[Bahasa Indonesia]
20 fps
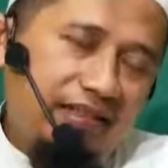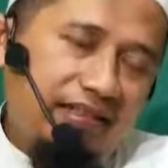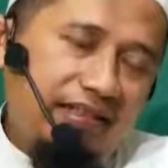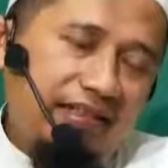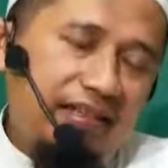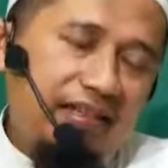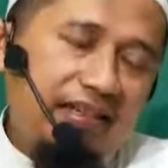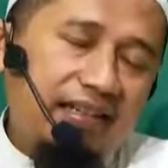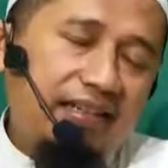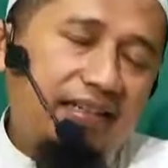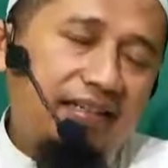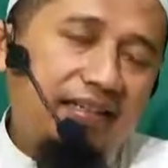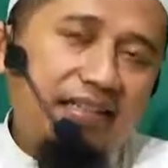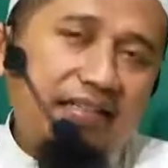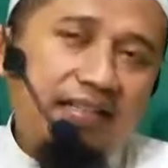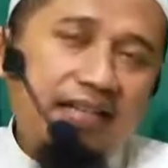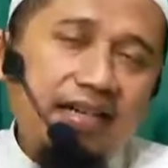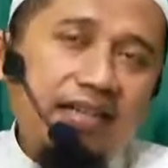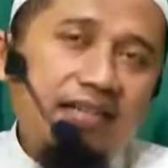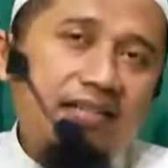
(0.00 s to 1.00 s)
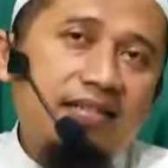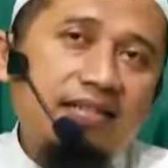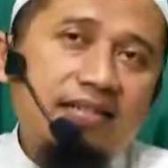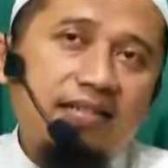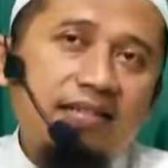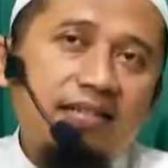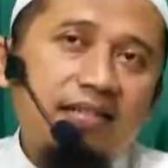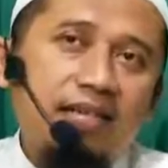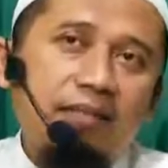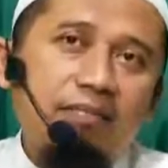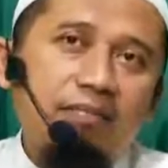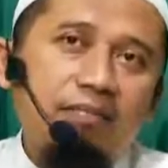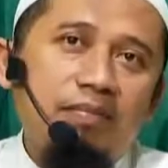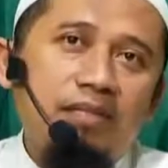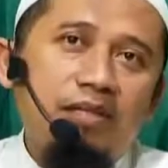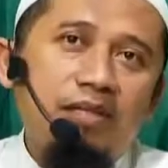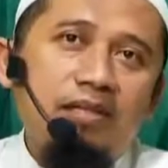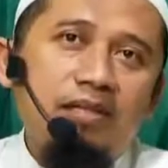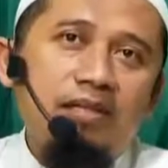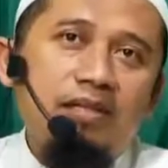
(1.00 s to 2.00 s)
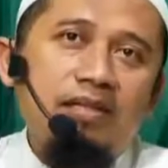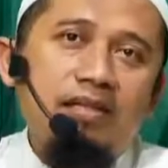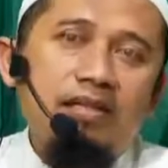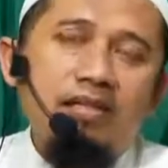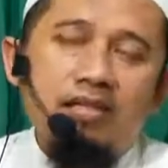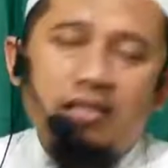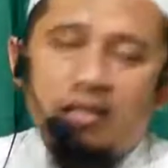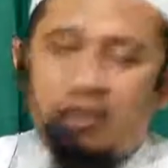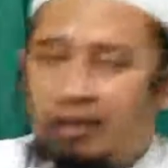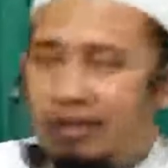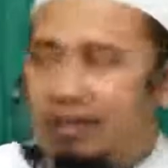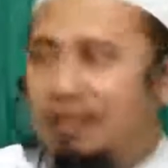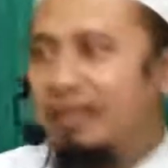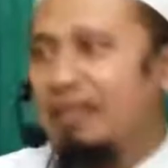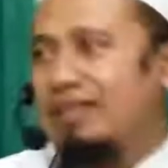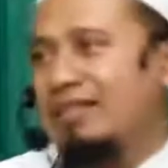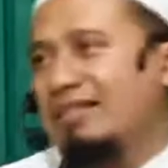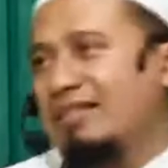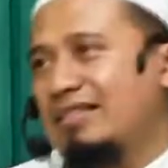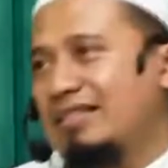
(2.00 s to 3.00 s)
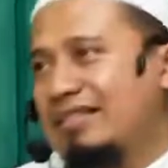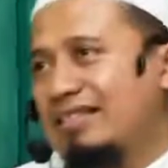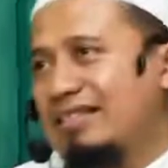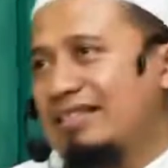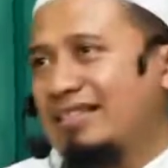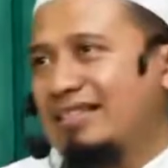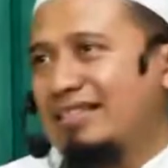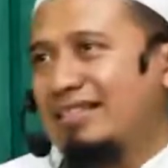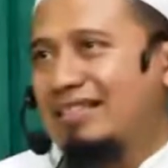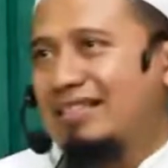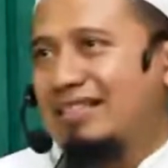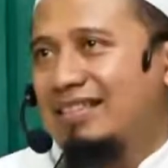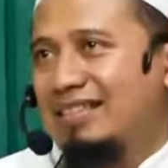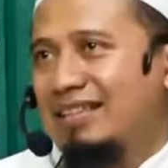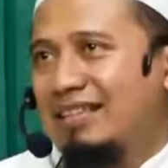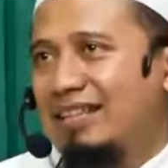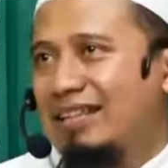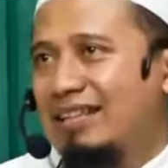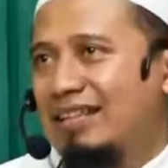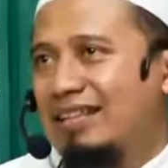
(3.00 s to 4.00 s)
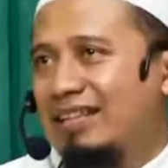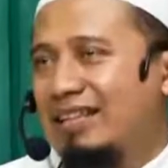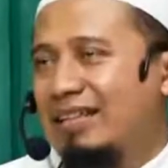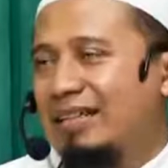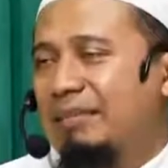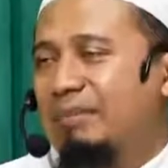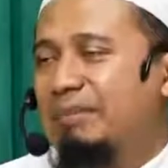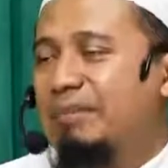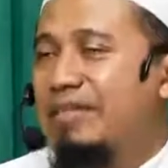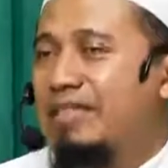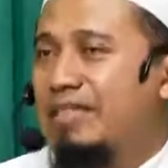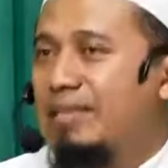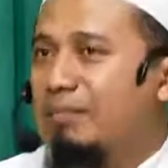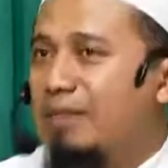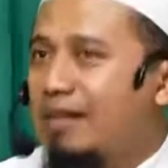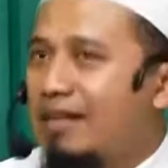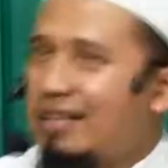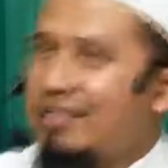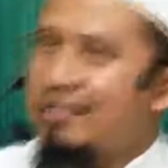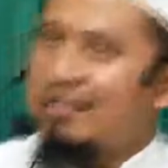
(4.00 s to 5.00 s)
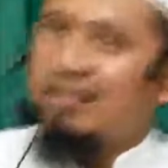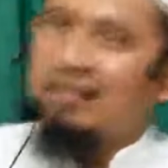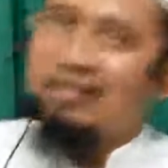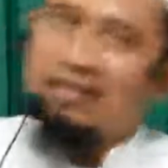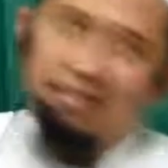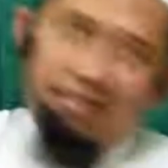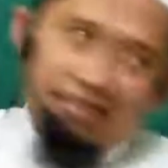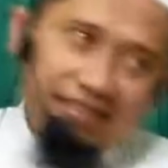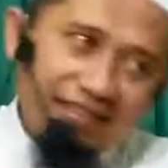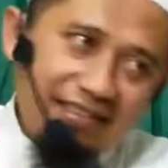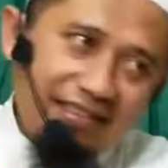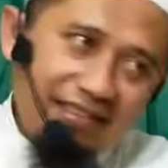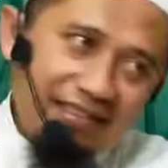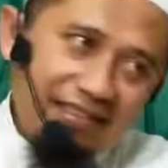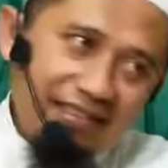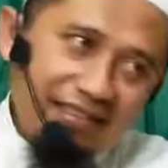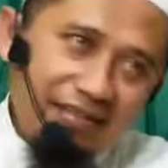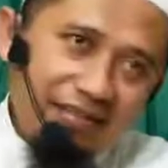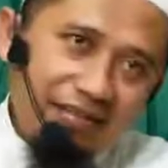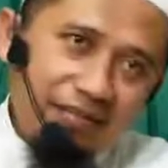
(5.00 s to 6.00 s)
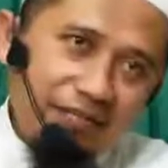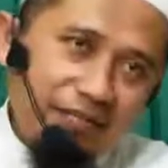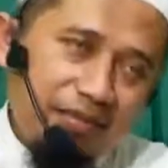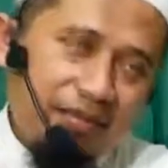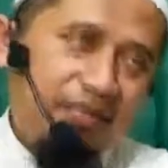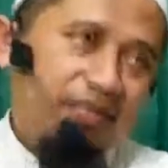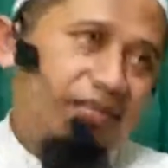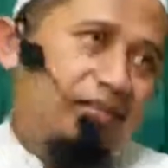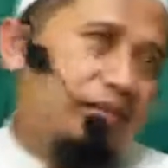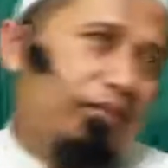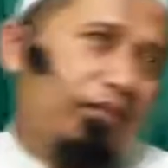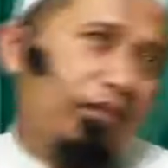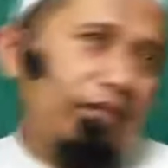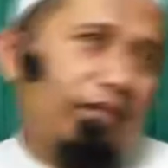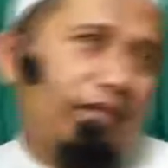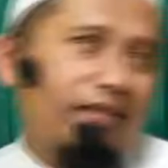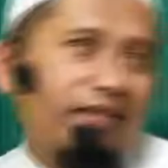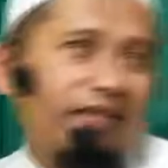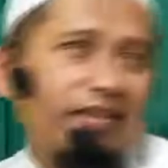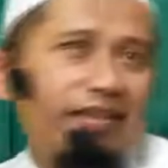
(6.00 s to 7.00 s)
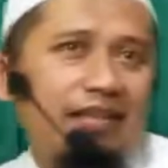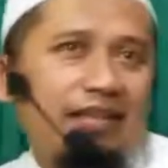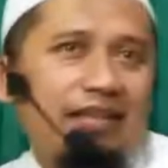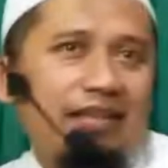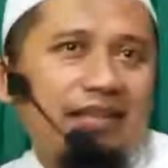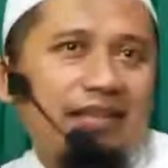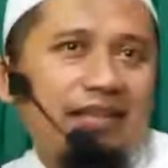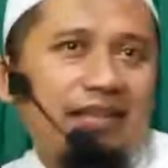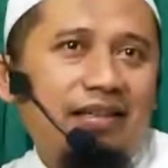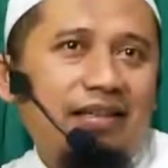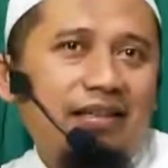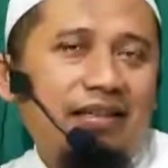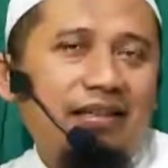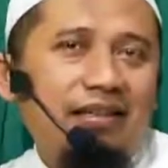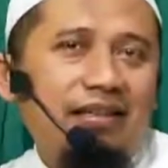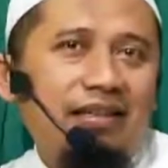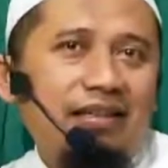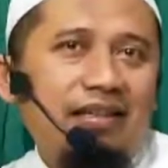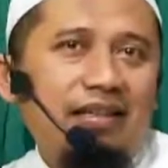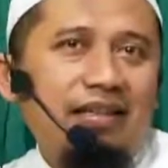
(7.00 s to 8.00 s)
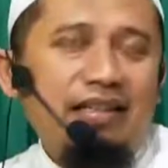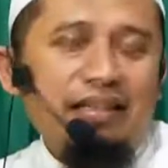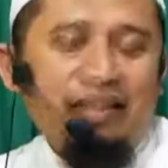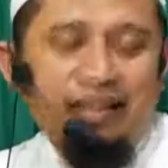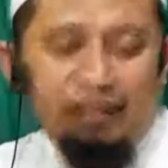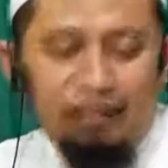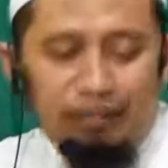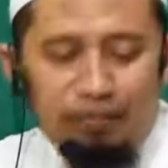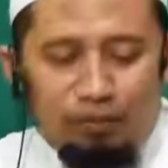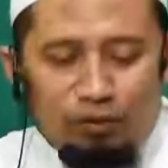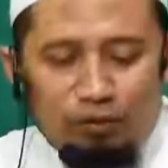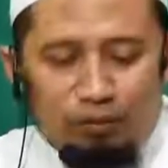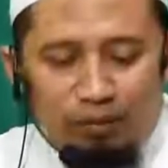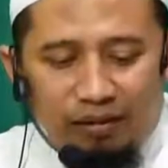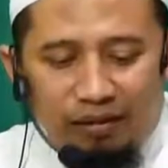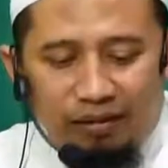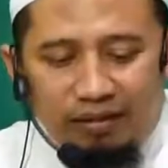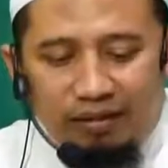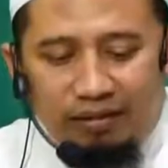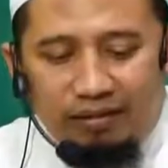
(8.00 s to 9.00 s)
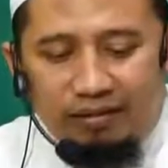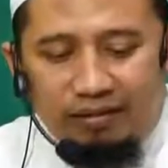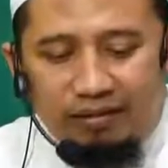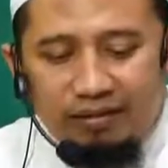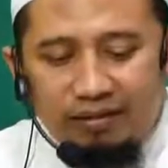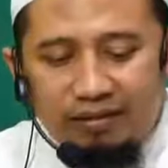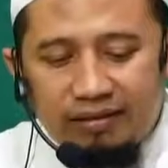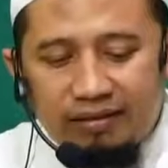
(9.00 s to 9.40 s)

Karena tidak setiap syekh ya, bisa mengajar di Masjid Nabawi. Ini merupakan